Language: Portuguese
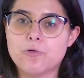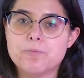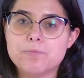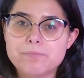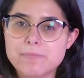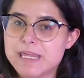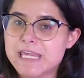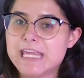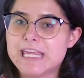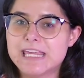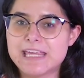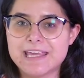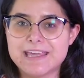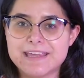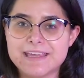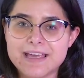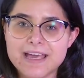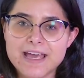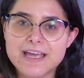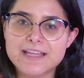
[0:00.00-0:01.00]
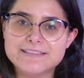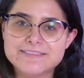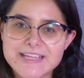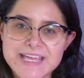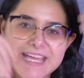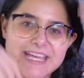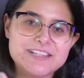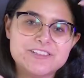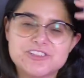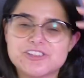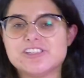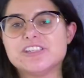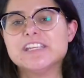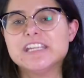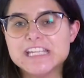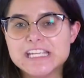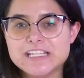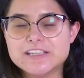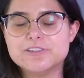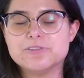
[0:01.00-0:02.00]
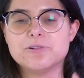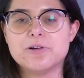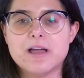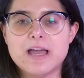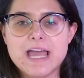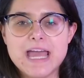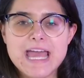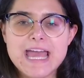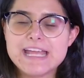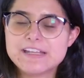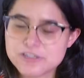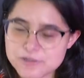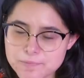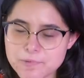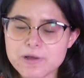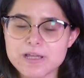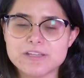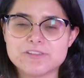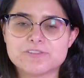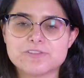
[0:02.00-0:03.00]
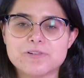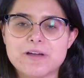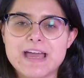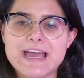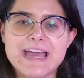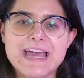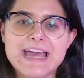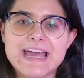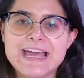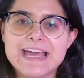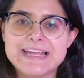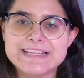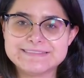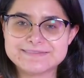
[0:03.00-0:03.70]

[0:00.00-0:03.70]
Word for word: o Mickey derretido. É tipo isso, é,